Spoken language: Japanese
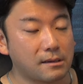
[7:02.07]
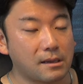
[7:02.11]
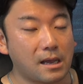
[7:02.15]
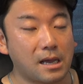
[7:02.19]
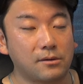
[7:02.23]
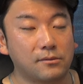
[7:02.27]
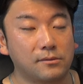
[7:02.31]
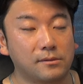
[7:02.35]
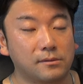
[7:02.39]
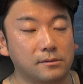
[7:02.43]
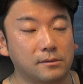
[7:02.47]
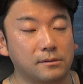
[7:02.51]

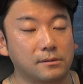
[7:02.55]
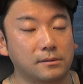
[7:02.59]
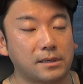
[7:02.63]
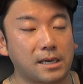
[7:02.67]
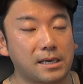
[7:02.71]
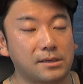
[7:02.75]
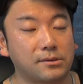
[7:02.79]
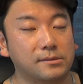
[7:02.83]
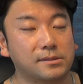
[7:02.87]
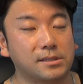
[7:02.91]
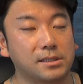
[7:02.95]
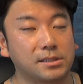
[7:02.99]

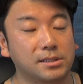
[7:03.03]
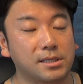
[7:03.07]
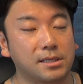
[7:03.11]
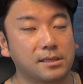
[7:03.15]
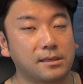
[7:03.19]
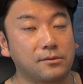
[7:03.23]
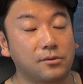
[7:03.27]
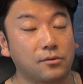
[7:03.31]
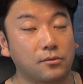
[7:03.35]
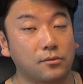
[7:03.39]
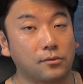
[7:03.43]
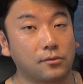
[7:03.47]
旅
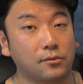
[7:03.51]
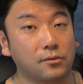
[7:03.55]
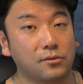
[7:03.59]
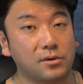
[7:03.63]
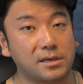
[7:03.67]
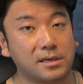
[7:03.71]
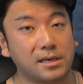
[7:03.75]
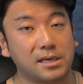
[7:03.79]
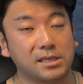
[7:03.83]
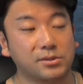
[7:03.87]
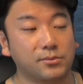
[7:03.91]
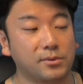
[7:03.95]
行の頃
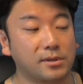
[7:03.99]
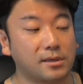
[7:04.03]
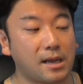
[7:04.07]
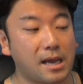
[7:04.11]
に関しても